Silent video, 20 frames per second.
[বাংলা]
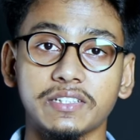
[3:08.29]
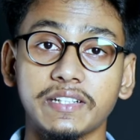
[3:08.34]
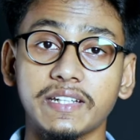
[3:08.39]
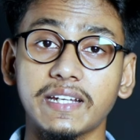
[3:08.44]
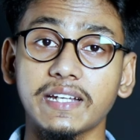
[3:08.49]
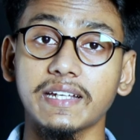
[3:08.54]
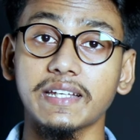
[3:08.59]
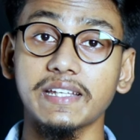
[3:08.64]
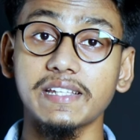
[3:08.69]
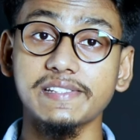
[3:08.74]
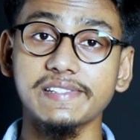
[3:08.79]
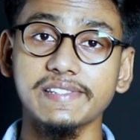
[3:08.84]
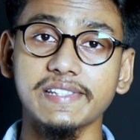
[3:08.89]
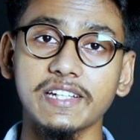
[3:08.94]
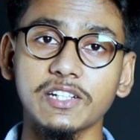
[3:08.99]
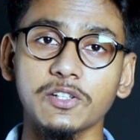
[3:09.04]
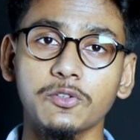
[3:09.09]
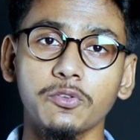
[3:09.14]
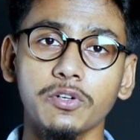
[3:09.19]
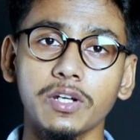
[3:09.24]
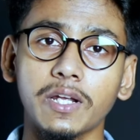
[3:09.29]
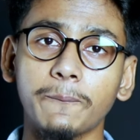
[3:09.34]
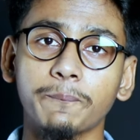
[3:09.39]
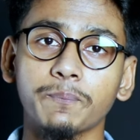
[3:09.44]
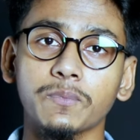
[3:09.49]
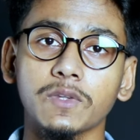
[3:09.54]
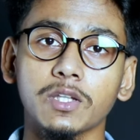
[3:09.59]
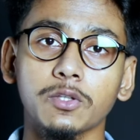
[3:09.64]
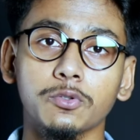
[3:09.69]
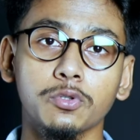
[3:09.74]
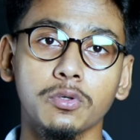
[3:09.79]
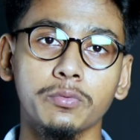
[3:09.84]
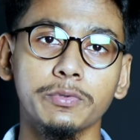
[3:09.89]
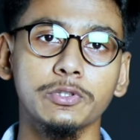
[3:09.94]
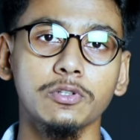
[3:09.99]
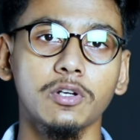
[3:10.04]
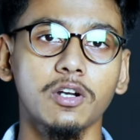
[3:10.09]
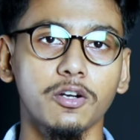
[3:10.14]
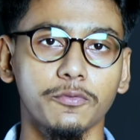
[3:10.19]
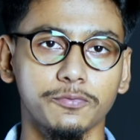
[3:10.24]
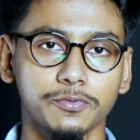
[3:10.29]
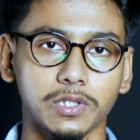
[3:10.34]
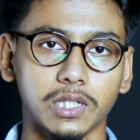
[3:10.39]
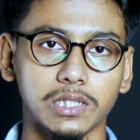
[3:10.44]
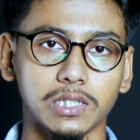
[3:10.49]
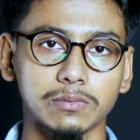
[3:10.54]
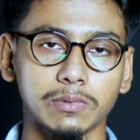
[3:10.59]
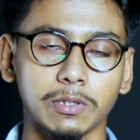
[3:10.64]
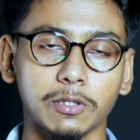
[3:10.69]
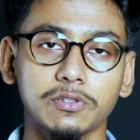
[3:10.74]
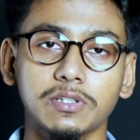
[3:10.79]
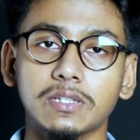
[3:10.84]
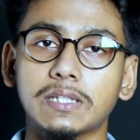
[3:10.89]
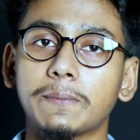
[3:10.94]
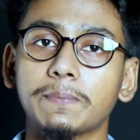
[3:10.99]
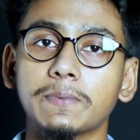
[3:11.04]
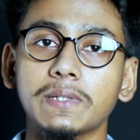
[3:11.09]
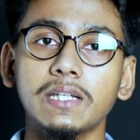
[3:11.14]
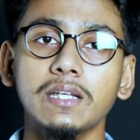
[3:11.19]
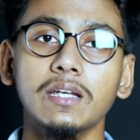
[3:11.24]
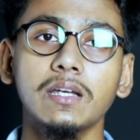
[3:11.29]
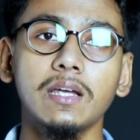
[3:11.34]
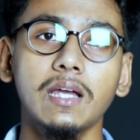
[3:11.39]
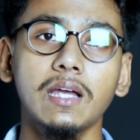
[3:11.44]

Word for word: ডিরেক্ট স্ক্যান করে ছবি তোলার অপশন আসবে অর্থাৎ আপনি